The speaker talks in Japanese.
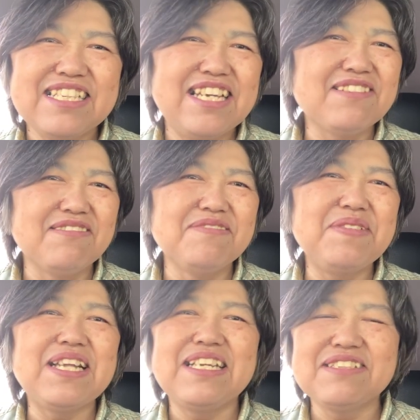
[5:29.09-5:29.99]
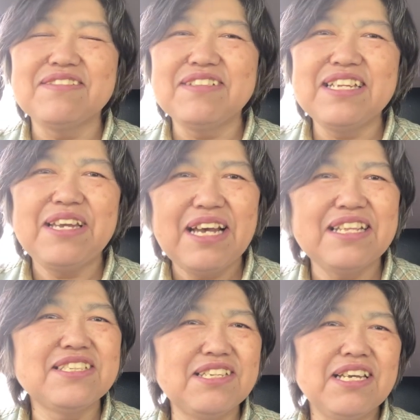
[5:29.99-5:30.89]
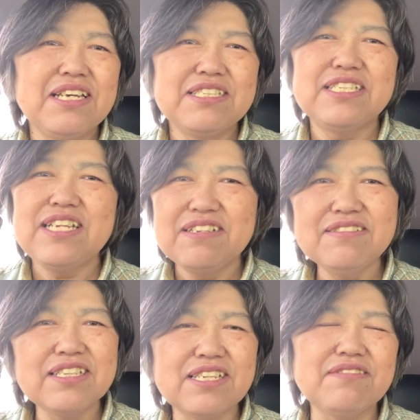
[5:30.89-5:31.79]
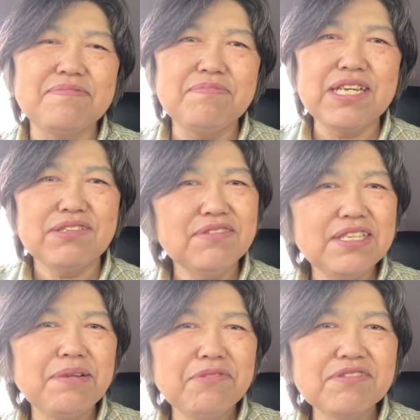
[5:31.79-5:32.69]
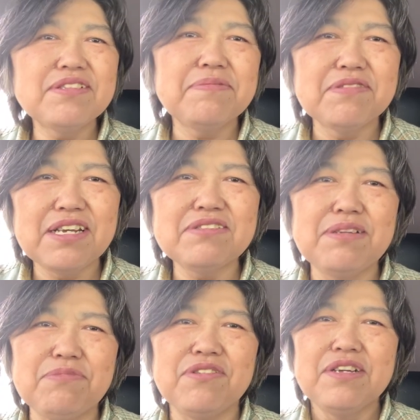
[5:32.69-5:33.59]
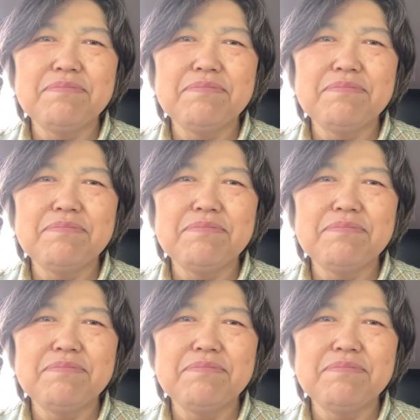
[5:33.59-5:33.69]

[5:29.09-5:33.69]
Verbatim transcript: 成功みたいなそんなね話してるんですけどまあそういったものでもなくても、